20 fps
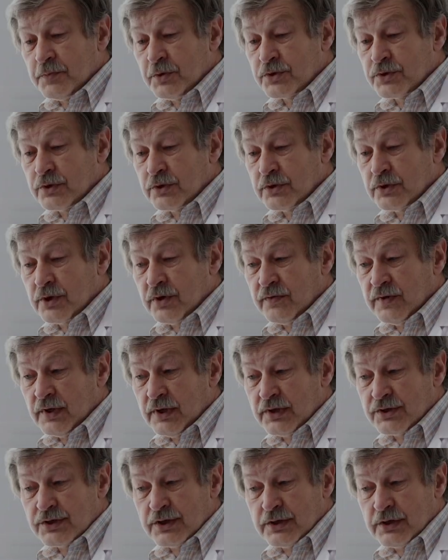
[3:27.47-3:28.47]
Początkowe
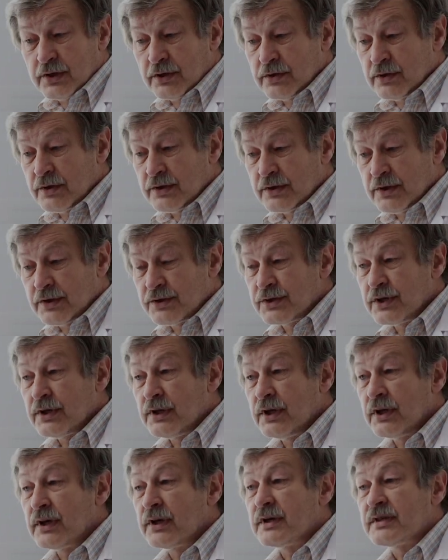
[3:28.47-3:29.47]
leczenie to jest
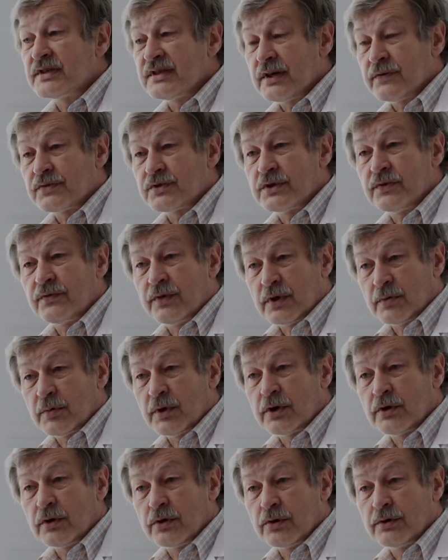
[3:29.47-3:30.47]
leczenie zawsze
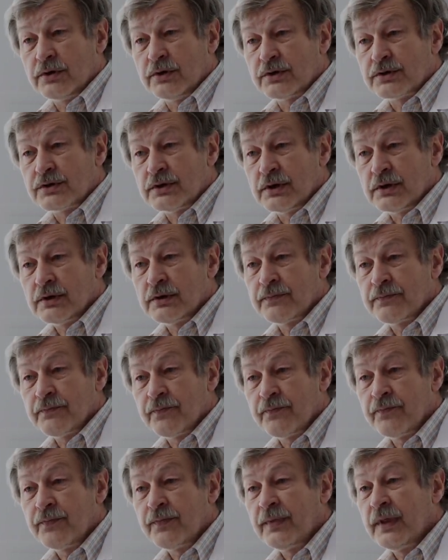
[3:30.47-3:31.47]
farmakologiczne,
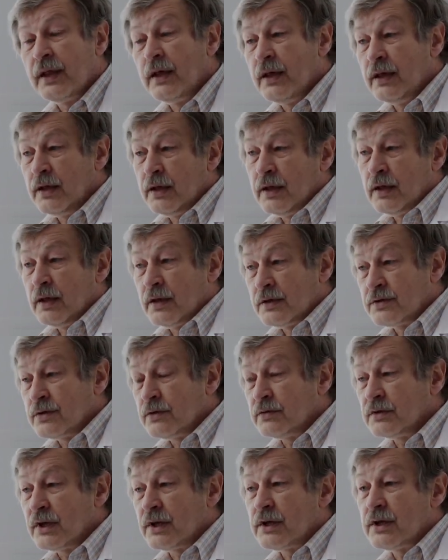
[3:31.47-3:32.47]

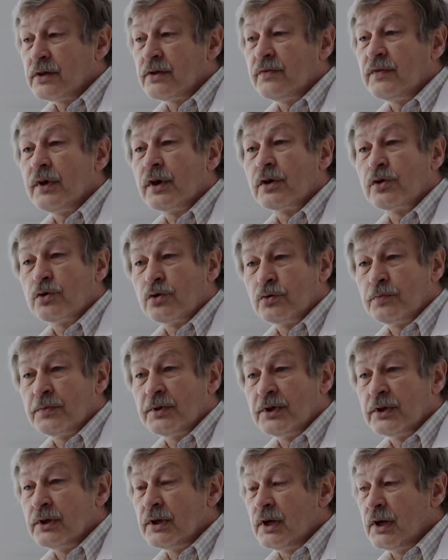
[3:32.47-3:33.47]
są takie dwie
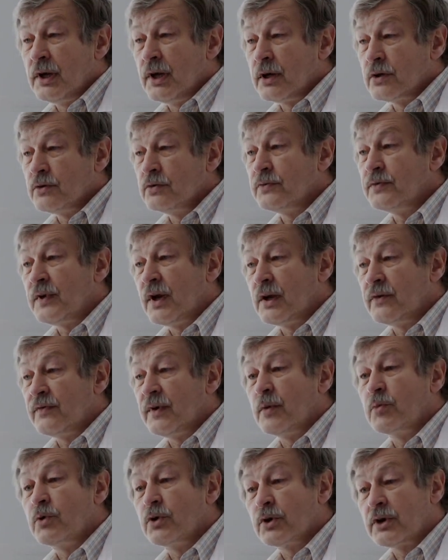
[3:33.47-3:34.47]
grupy leków,
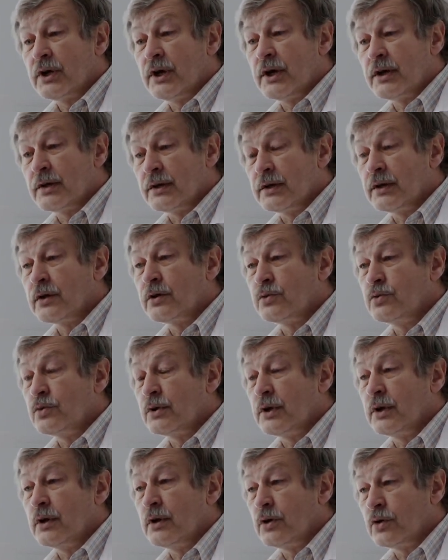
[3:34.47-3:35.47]
alfa-blokery,
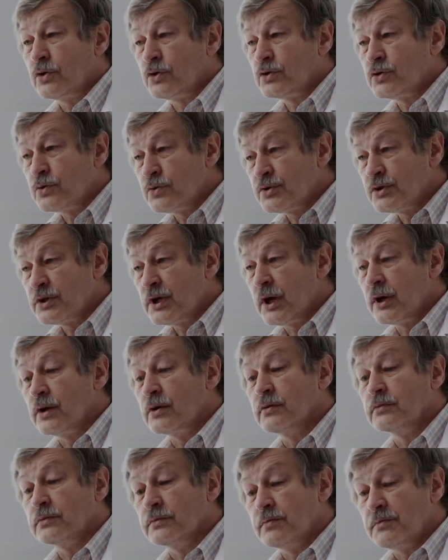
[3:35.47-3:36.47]
które
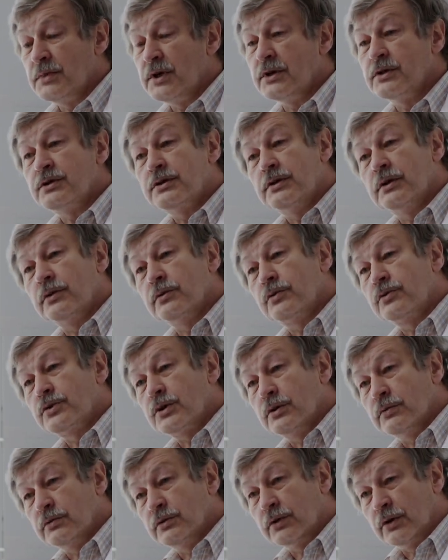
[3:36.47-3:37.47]
rozluźniają mięśnie
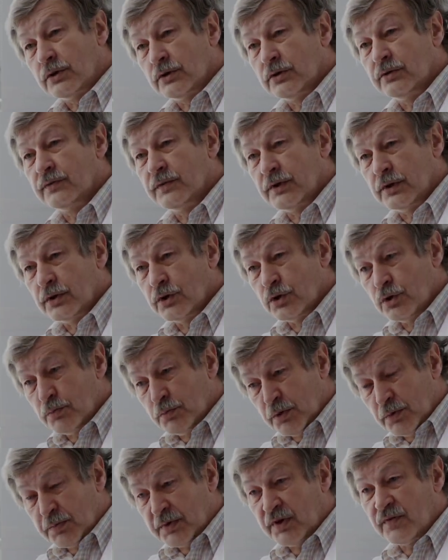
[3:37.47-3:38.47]
gruczołu krokowego i
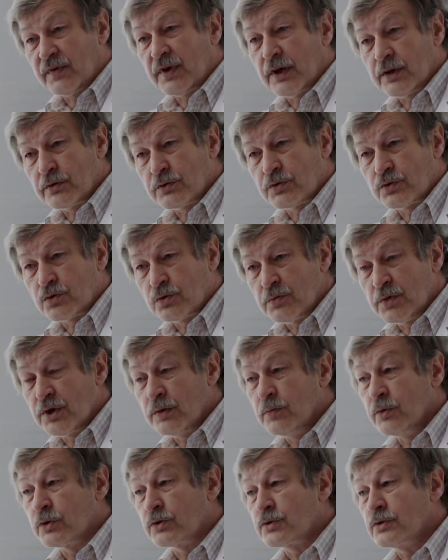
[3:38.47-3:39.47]
poprawiają
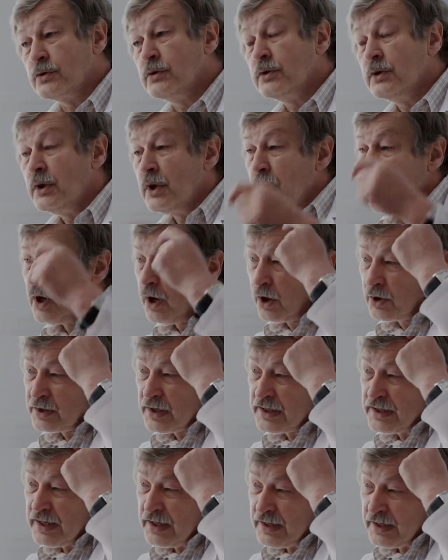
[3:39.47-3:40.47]
strumień moczu.
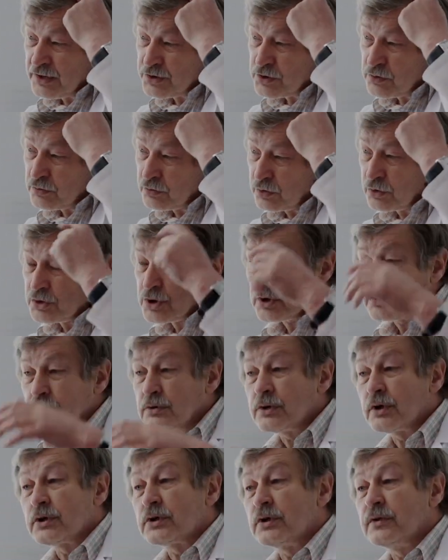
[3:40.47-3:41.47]
One nie leczą gruczołu
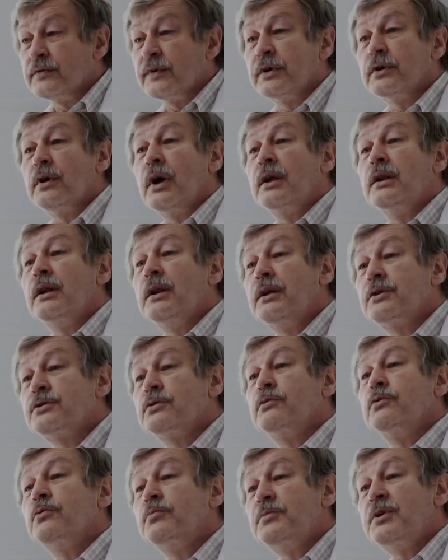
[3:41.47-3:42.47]
krokowego, ale
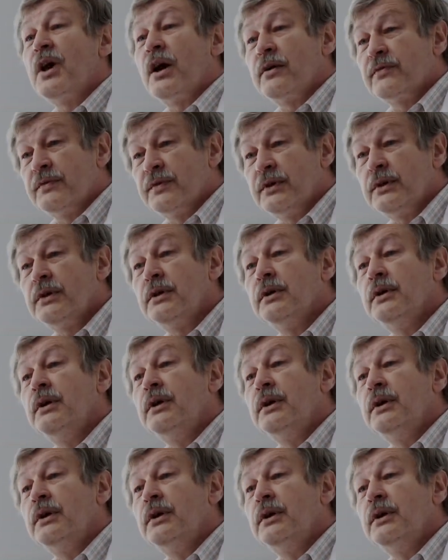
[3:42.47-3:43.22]
leczą objawy